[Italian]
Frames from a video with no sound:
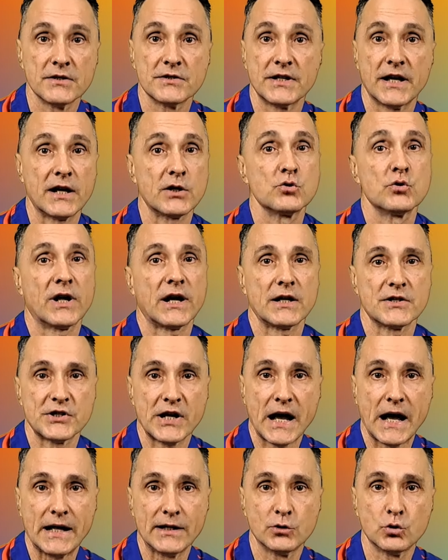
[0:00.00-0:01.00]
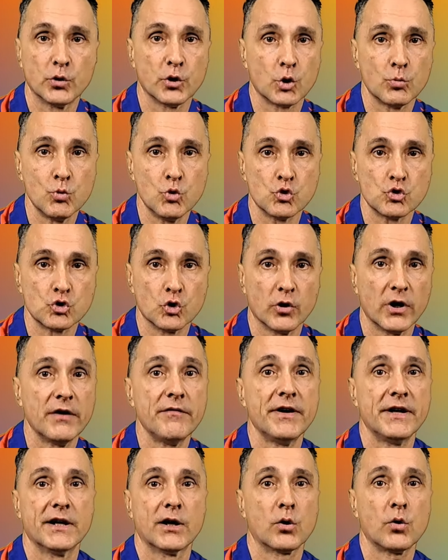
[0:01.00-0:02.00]
Sergio era già alto e robusto e
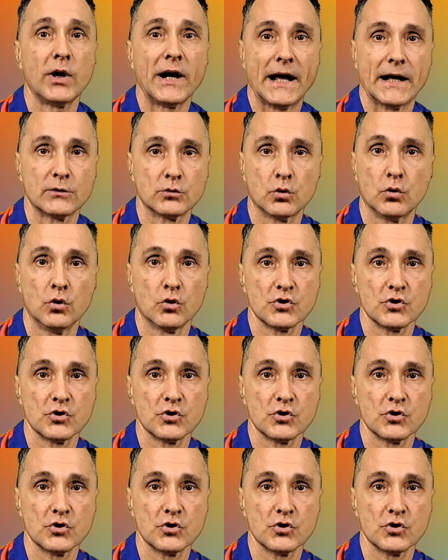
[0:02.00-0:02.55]
venne arruolato